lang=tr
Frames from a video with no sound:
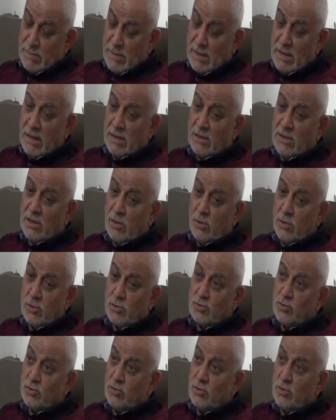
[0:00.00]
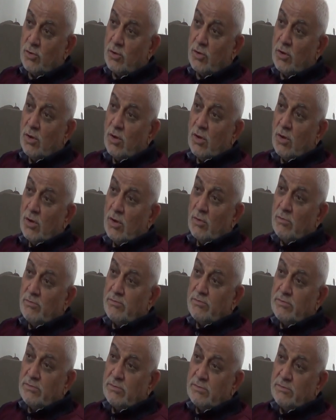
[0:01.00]
takılıyoruz çünkü
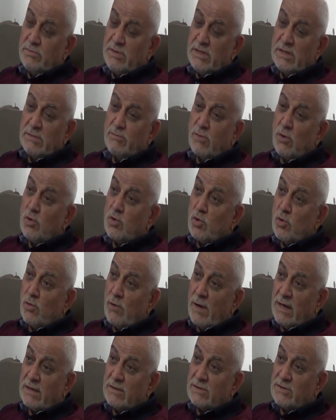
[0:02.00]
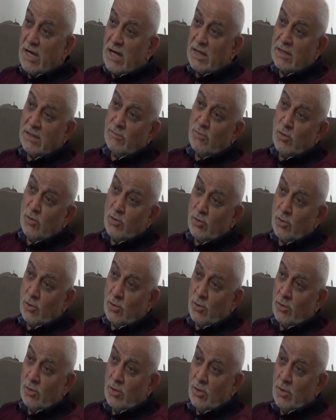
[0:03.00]
bir boyutu var, zatın boyutu.
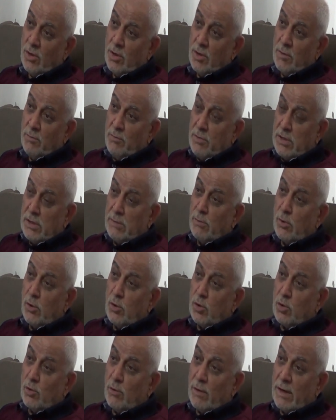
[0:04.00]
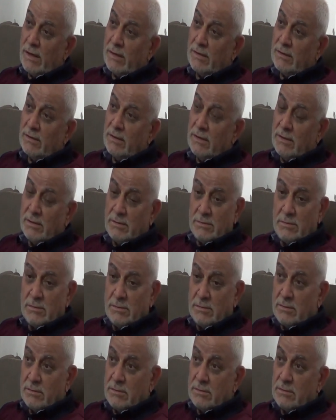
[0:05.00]
Bir boyutu var,
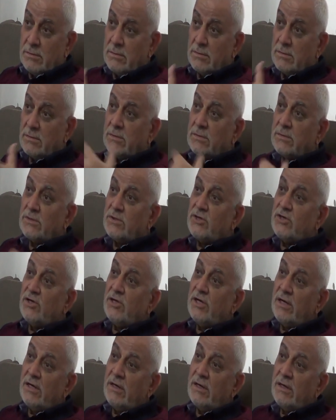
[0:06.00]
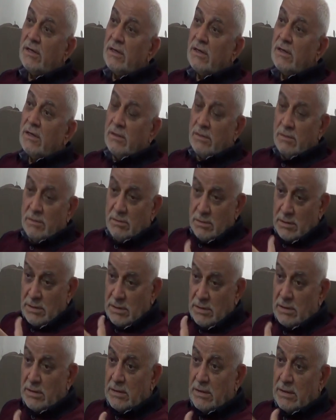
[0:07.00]
kişinin e,
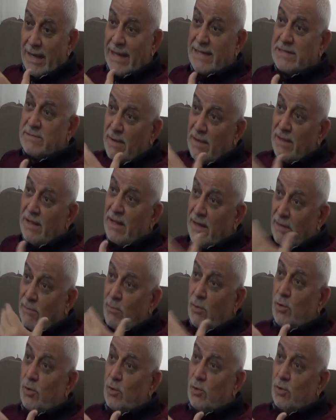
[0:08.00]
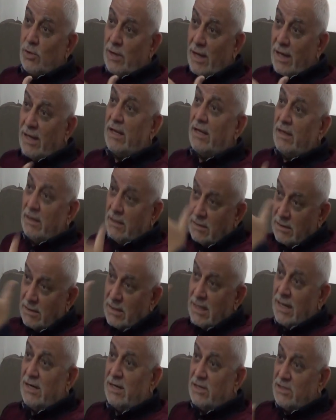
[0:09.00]
esmaların boyutu. Yani
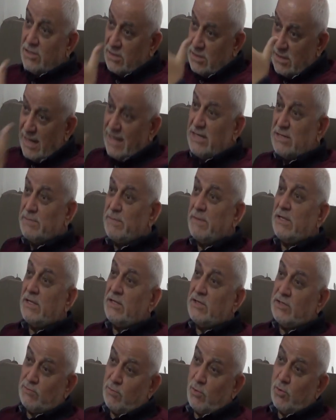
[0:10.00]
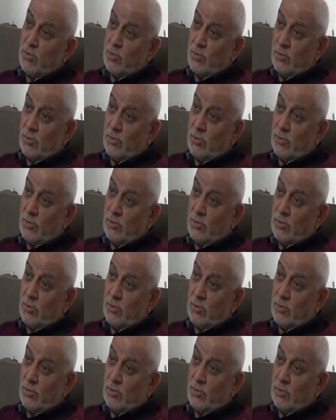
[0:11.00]
kendisine nispet ediş boyutu